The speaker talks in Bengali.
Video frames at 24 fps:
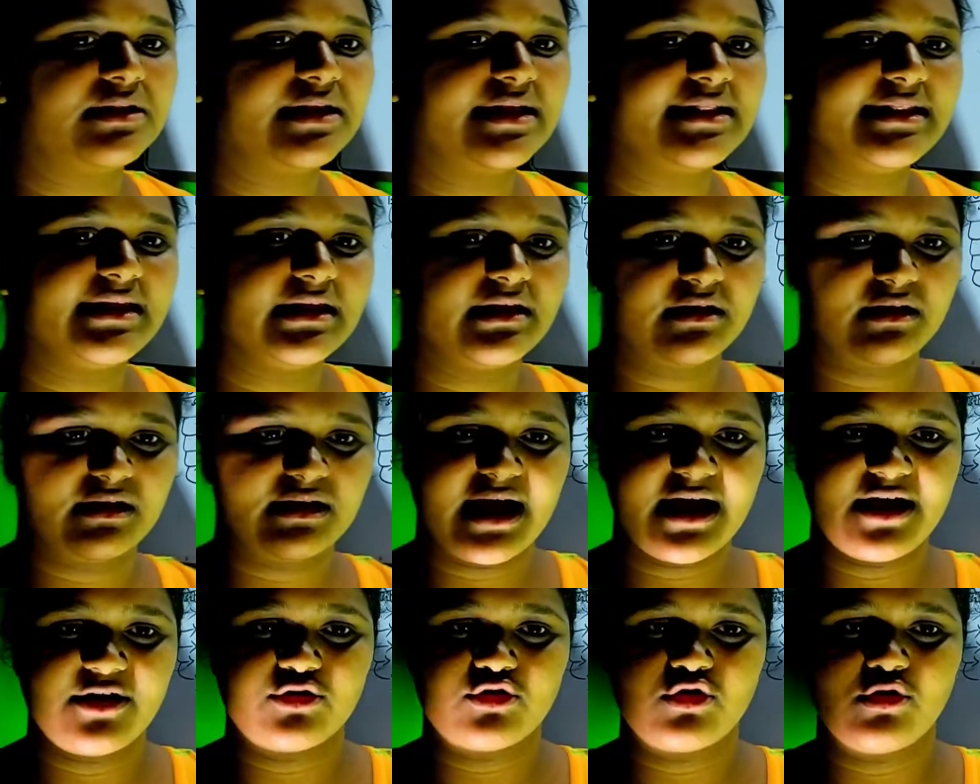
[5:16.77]
তাদের
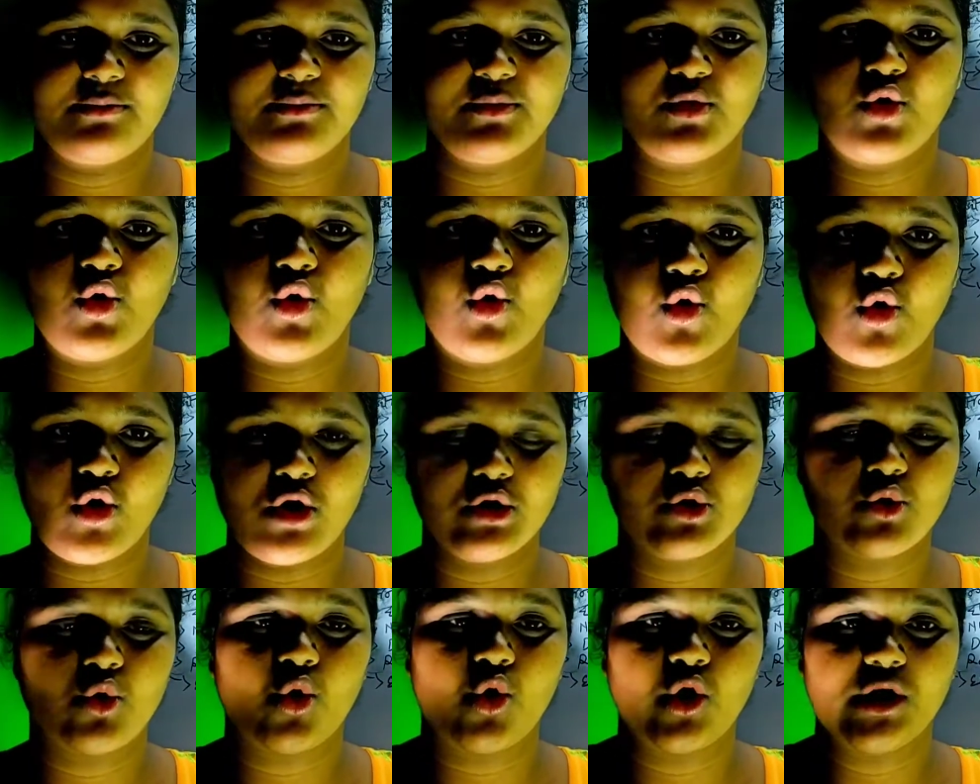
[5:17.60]
নানা রকম
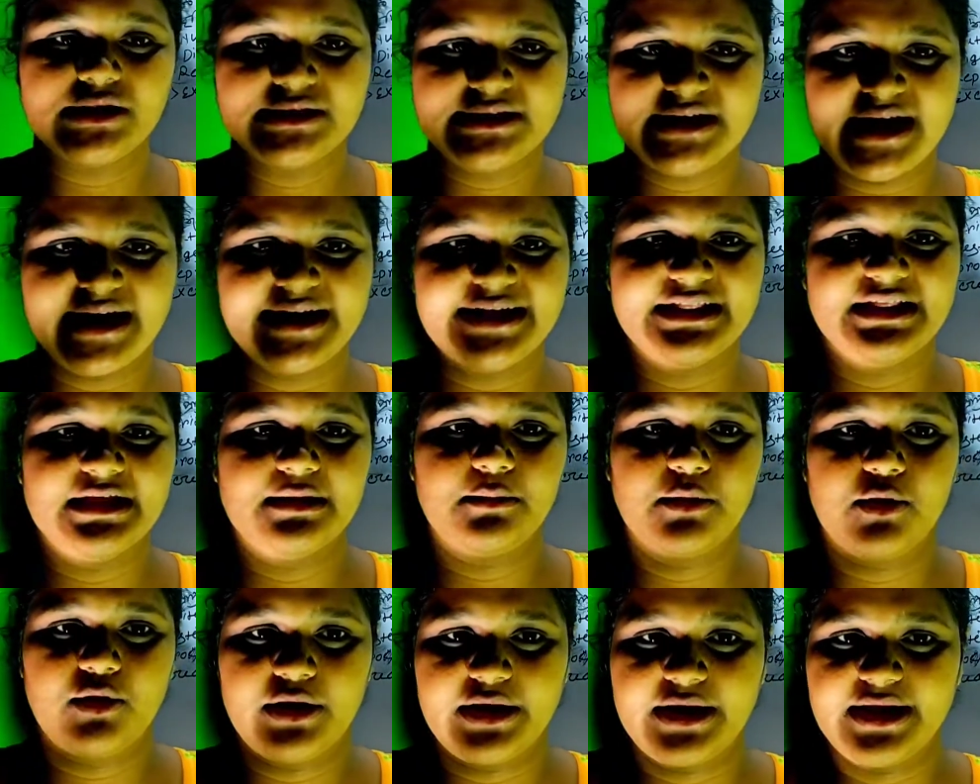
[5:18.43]
খোল খোল ছাড়ে
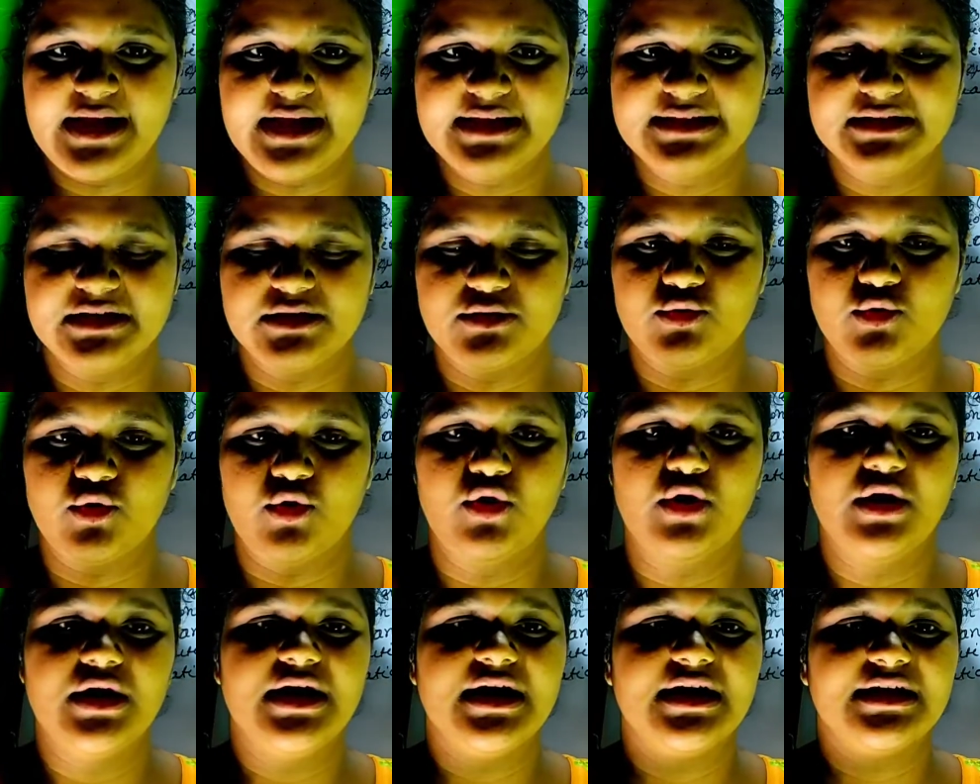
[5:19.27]
দেখবে অনেক গাছে তো
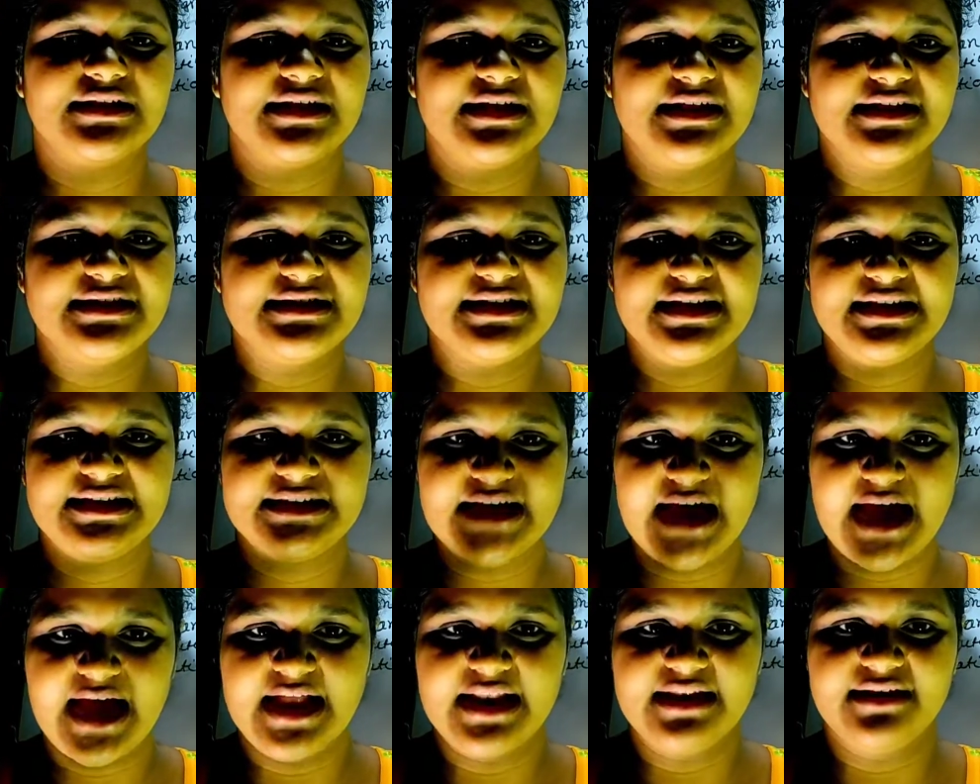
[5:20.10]
তাদের সেই
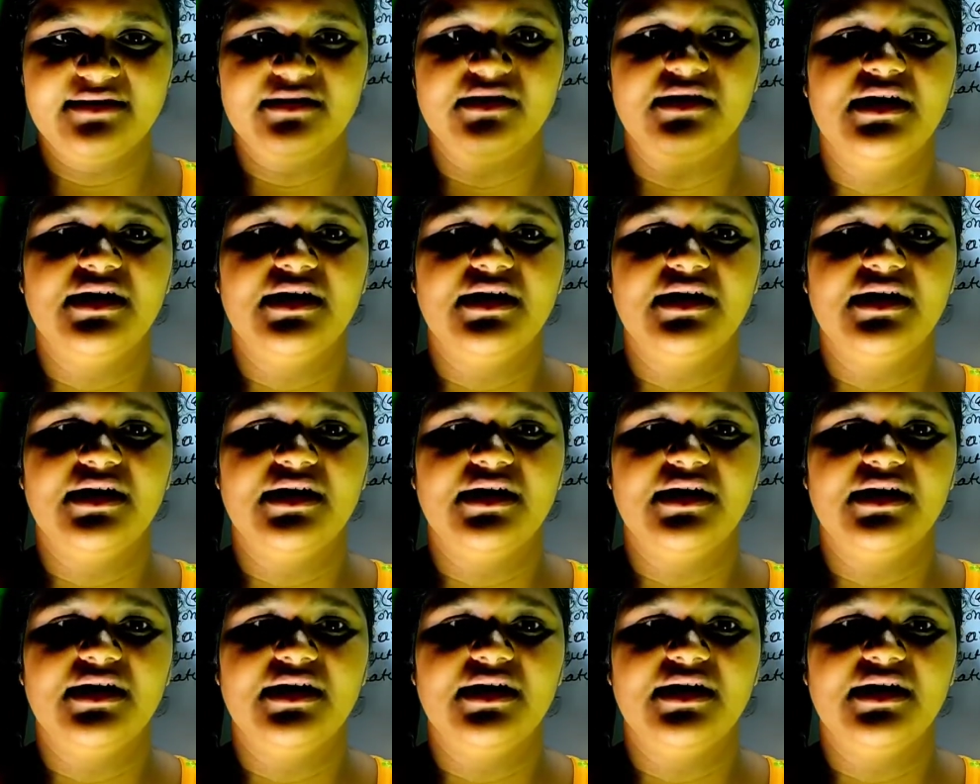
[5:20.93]
ছাল